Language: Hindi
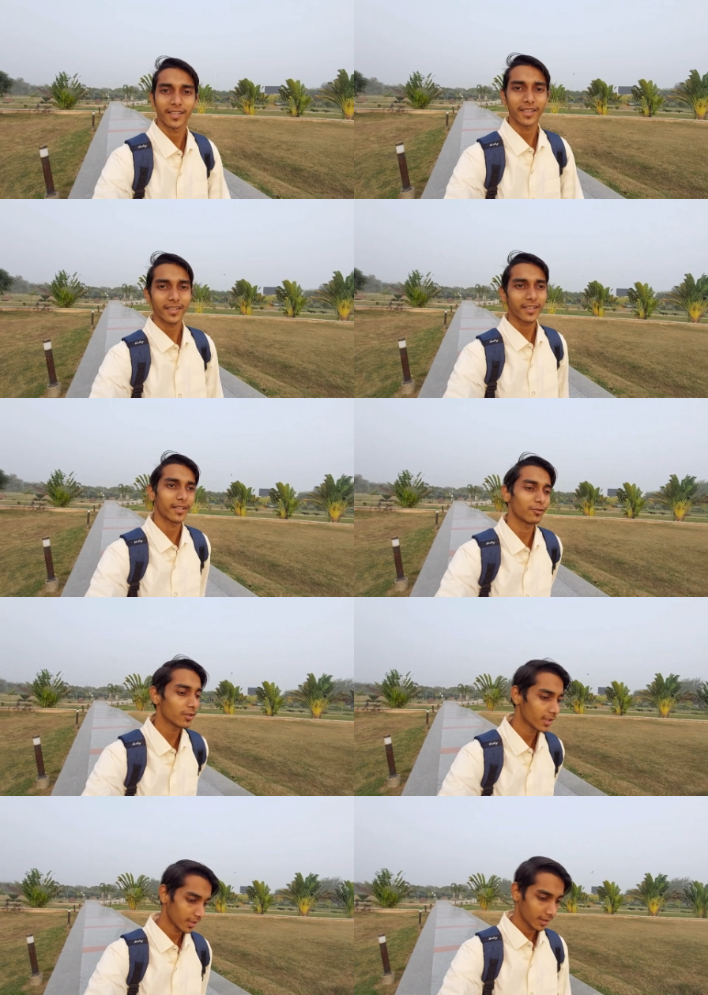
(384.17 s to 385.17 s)
लग रहा है कि कहीं
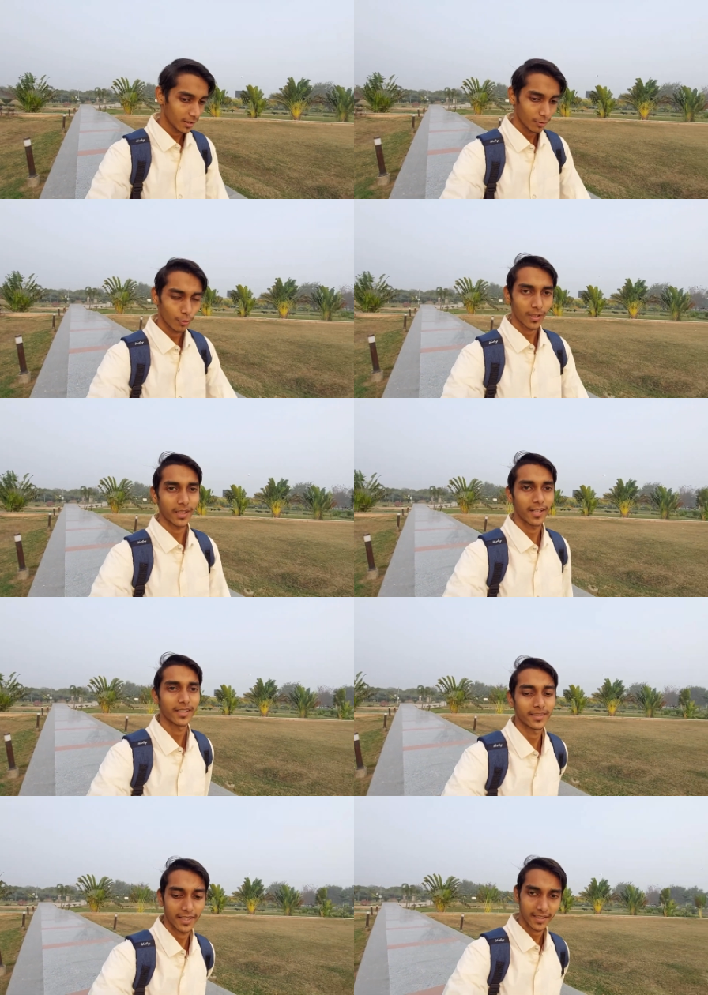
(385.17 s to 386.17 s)
को उठा ना
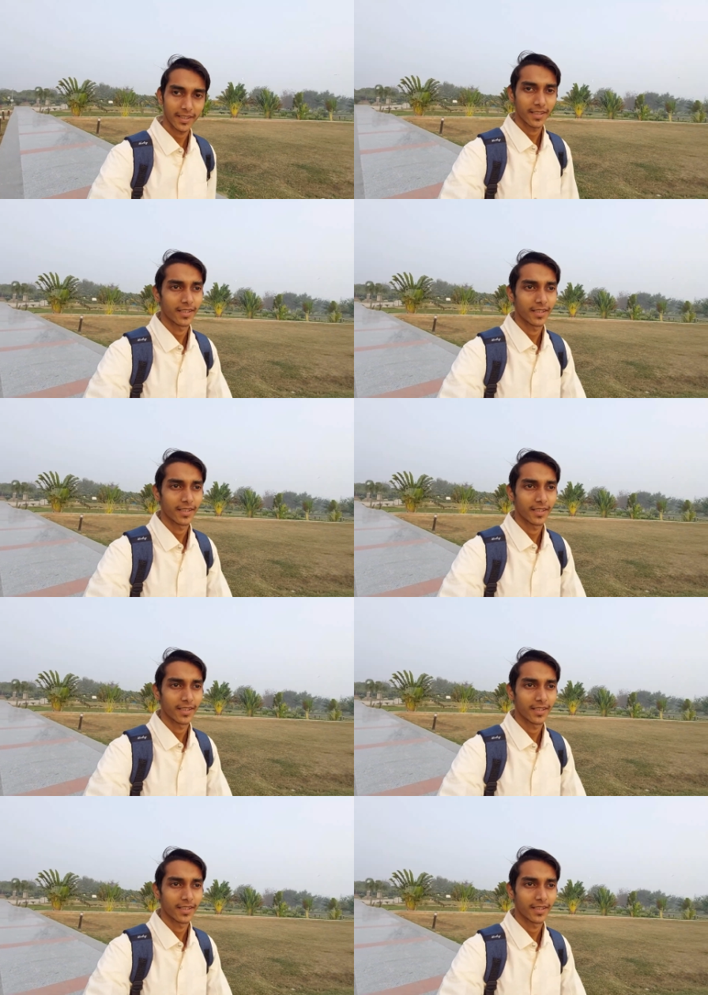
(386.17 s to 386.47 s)
ले जाए